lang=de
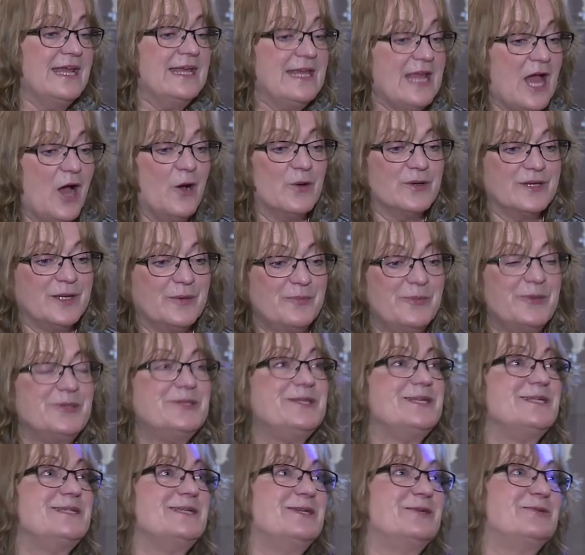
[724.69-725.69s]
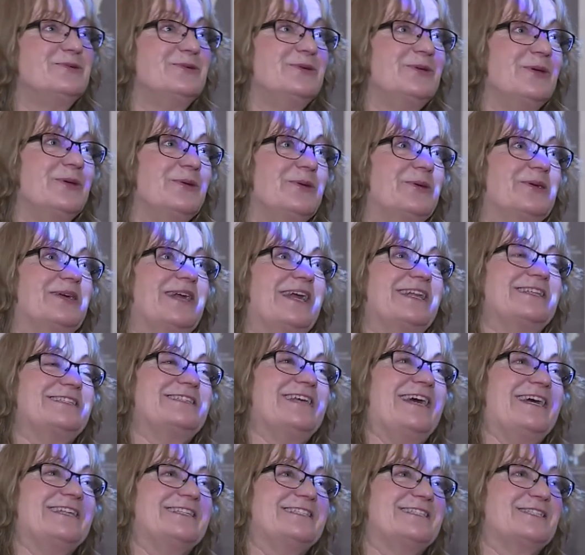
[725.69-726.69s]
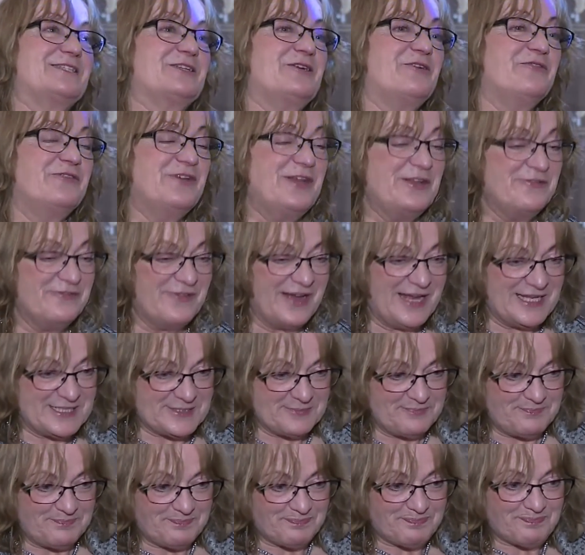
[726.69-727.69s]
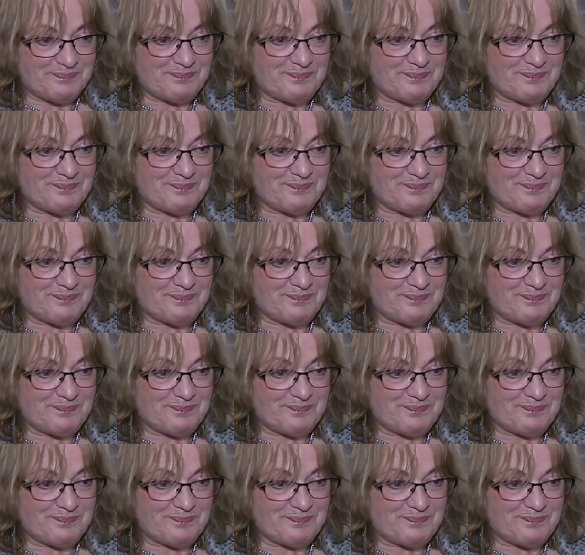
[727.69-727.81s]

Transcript: Ja, und dann möchte ich natürlich auch noch ganz herzlich darauf hinweisen,